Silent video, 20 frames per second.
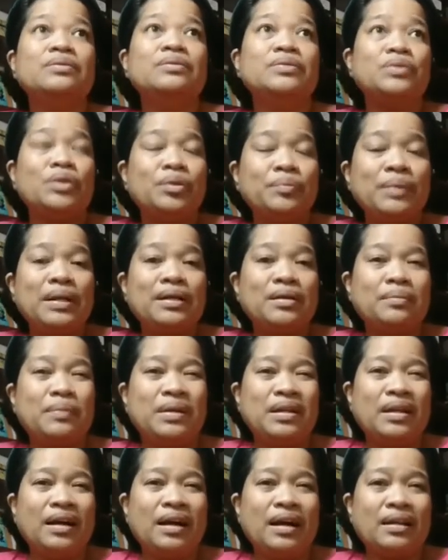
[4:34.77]
normal
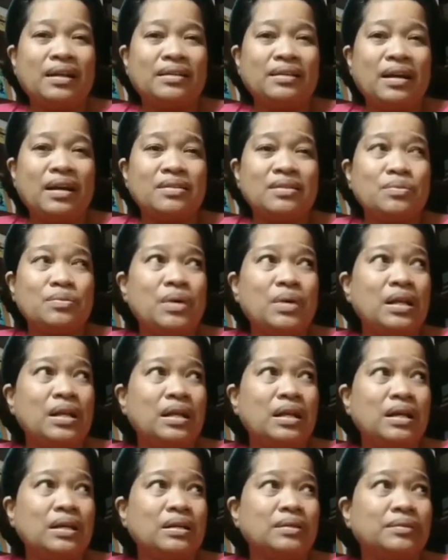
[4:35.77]
naman lahat. Kaso nga
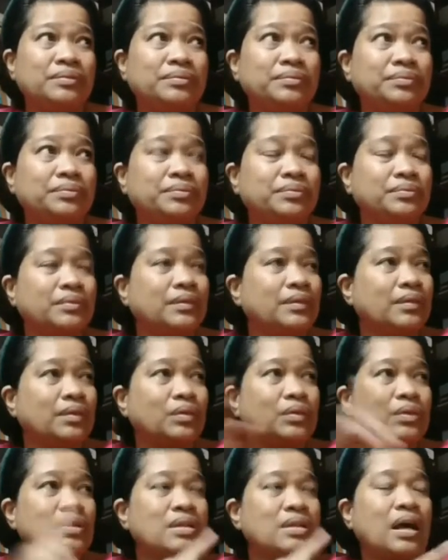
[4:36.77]
lang,
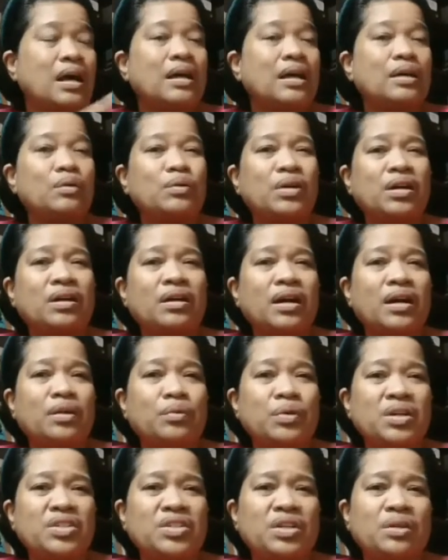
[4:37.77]
nung isang araw nag-car
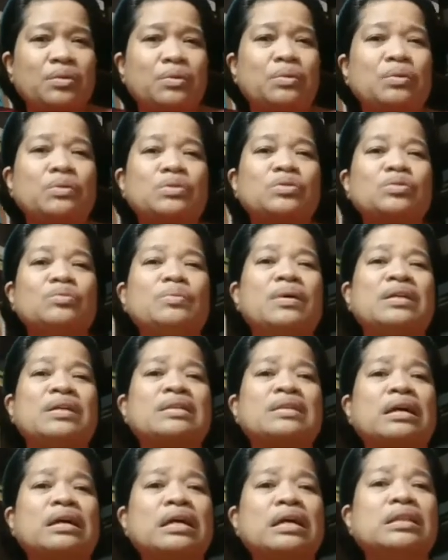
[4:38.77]
wash ako,
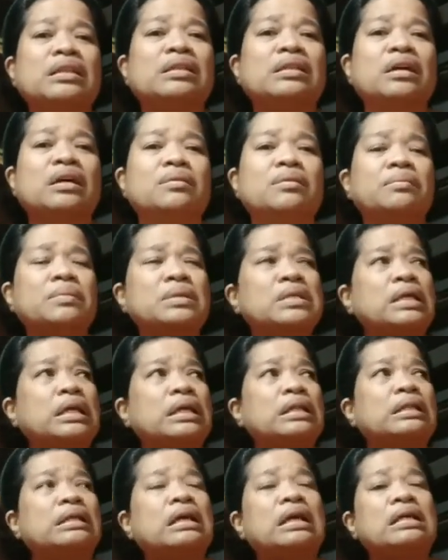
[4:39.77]
sumasakit.
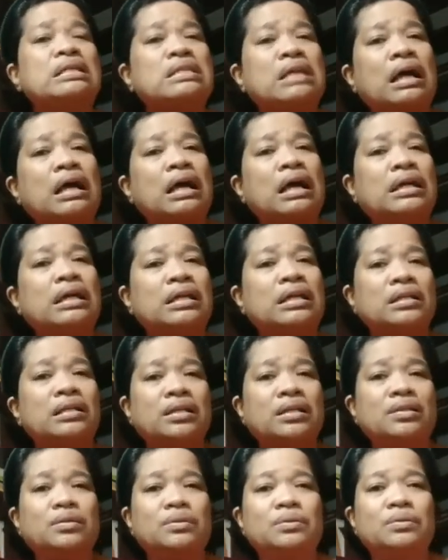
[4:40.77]
Masakit guys ang aking
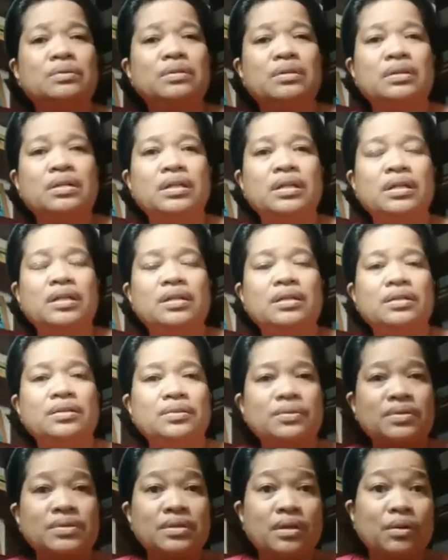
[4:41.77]
dito.
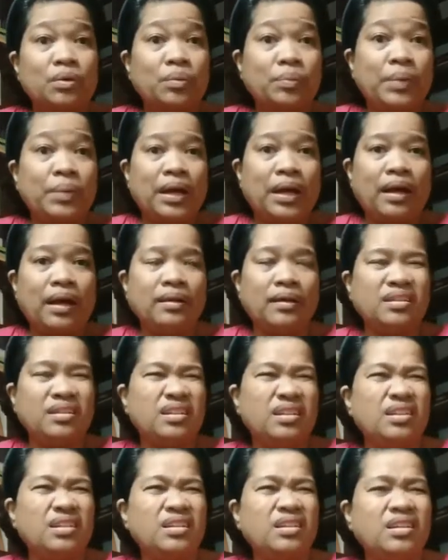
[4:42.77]
Yung sa opera.
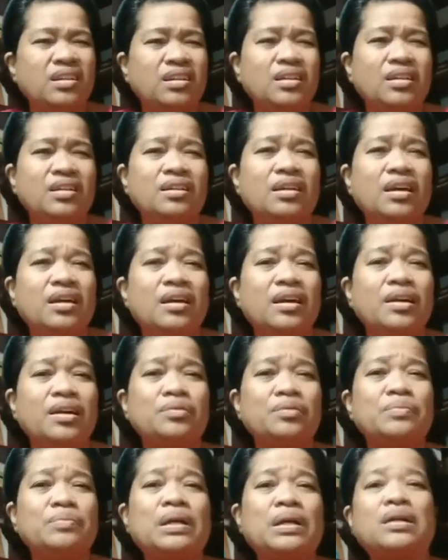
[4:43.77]
Kaya
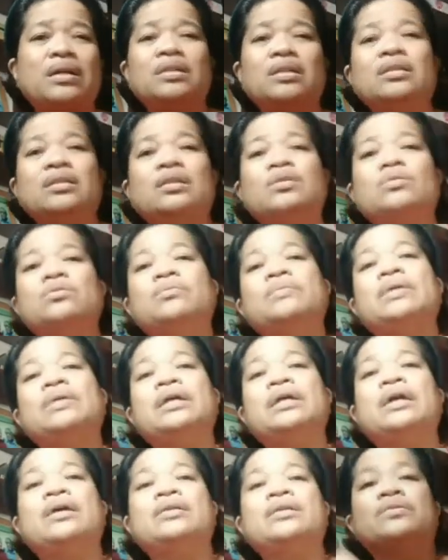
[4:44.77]
ngayon parang hindi ko
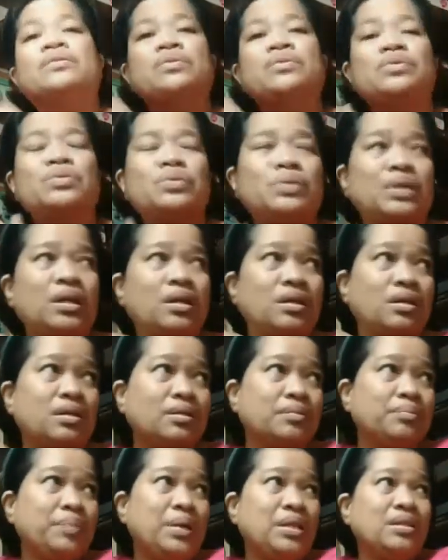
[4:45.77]
maiano. So
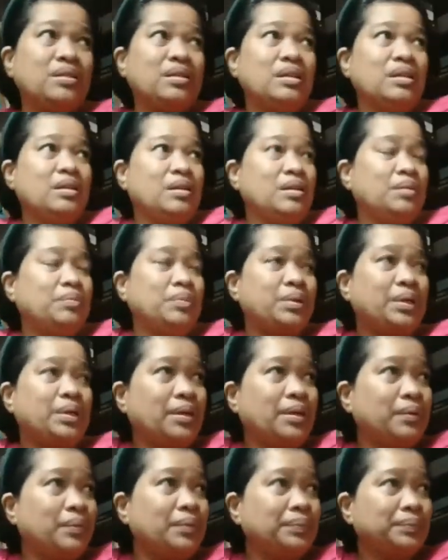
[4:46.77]
nag-pain reliever
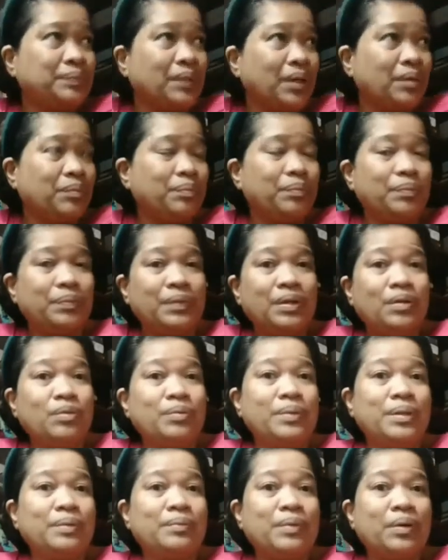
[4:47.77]
ako.
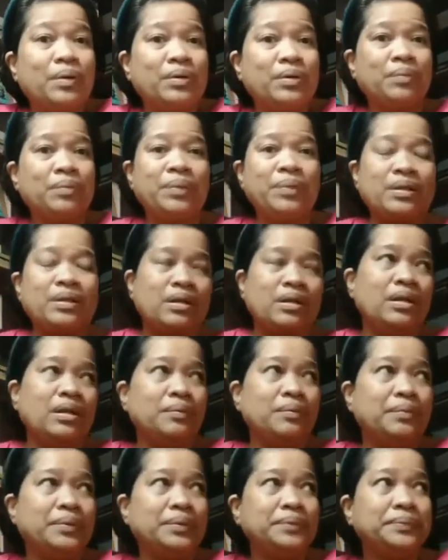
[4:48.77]
uminom ako ng pain
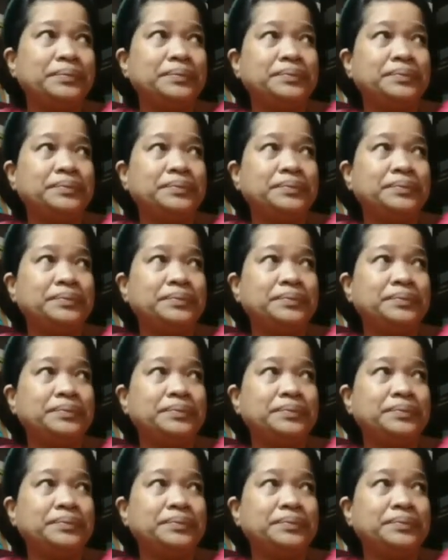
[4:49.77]
reliever.